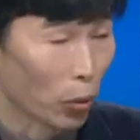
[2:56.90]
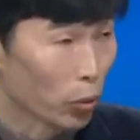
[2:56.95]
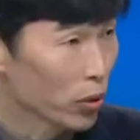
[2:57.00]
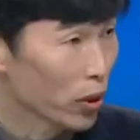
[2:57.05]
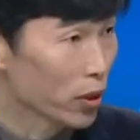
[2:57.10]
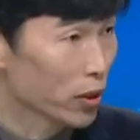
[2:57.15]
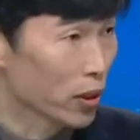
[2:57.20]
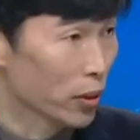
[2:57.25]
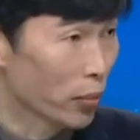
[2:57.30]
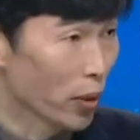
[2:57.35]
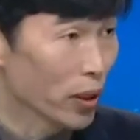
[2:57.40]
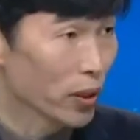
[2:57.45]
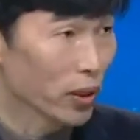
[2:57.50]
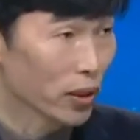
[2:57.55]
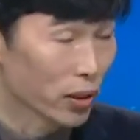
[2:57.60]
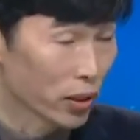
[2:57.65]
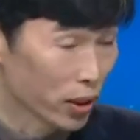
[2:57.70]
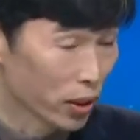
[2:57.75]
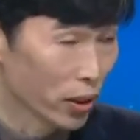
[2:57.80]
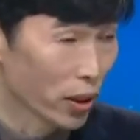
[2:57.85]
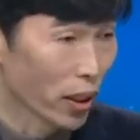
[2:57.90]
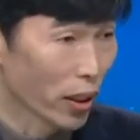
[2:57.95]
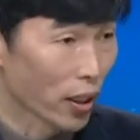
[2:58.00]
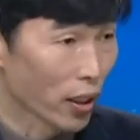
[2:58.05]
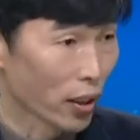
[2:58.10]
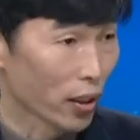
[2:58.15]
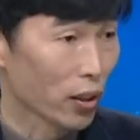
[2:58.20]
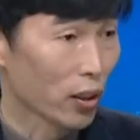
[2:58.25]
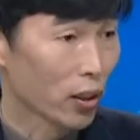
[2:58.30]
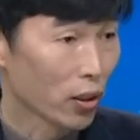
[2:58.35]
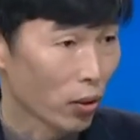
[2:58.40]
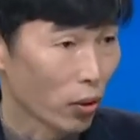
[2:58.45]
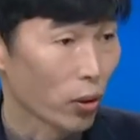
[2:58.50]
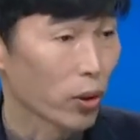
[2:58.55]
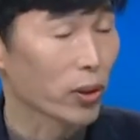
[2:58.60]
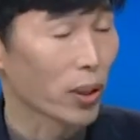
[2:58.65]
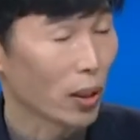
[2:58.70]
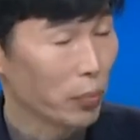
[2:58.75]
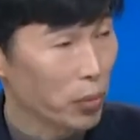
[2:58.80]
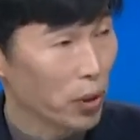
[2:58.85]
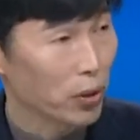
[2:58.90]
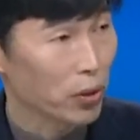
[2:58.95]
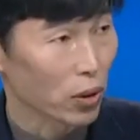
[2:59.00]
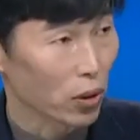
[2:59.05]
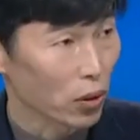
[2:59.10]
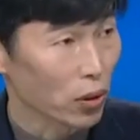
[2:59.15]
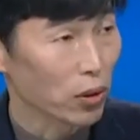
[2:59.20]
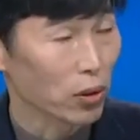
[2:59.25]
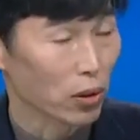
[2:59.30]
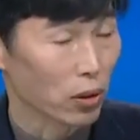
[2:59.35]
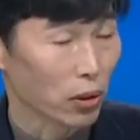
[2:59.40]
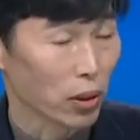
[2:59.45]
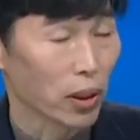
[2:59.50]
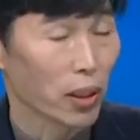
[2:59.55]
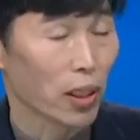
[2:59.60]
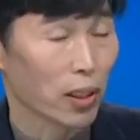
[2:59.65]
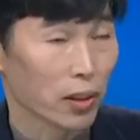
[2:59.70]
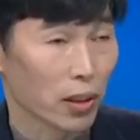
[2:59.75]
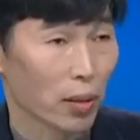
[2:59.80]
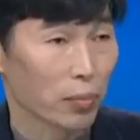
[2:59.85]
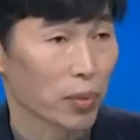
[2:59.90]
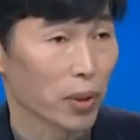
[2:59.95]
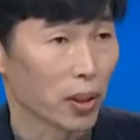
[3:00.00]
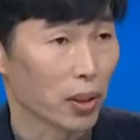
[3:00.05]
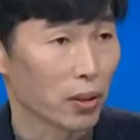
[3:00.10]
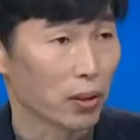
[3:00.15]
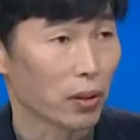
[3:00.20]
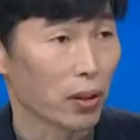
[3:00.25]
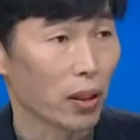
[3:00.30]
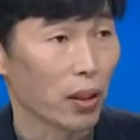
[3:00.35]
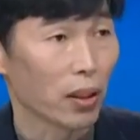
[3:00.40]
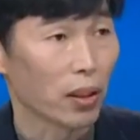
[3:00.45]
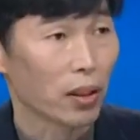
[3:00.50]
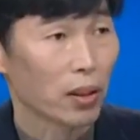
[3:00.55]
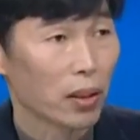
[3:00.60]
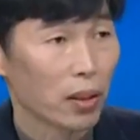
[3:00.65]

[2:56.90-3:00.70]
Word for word: 옮겼지만 그 지역에 거기 살면서 어, 일하는 네. 사람들이 있는데